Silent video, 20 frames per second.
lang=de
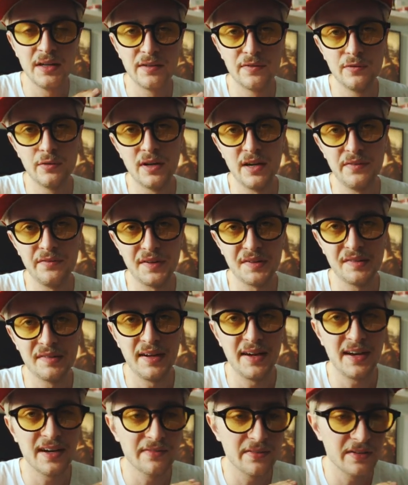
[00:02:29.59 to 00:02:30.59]
Ich würde einfach
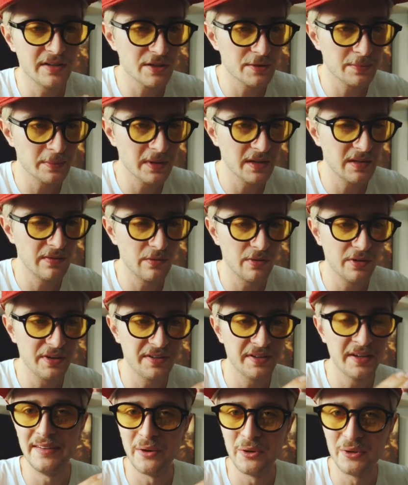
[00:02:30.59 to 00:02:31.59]
sagen, wie das
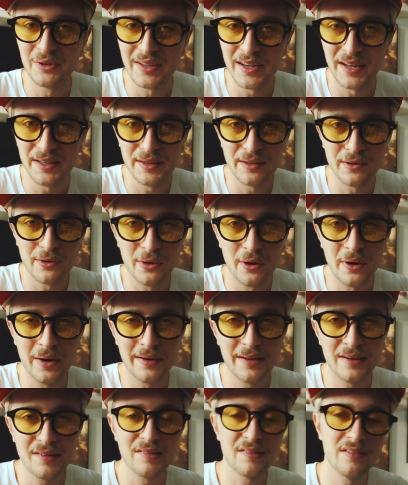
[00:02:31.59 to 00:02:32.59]
Sprichwort Don't cut the
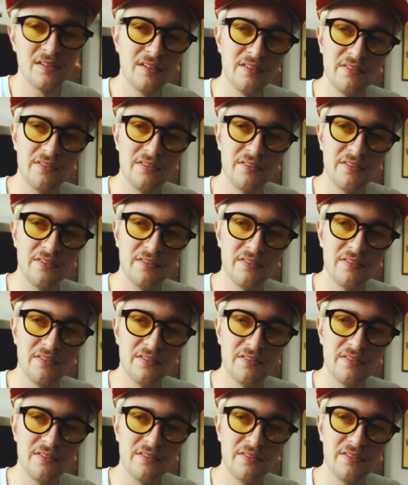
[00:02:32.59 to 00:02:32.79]
corners,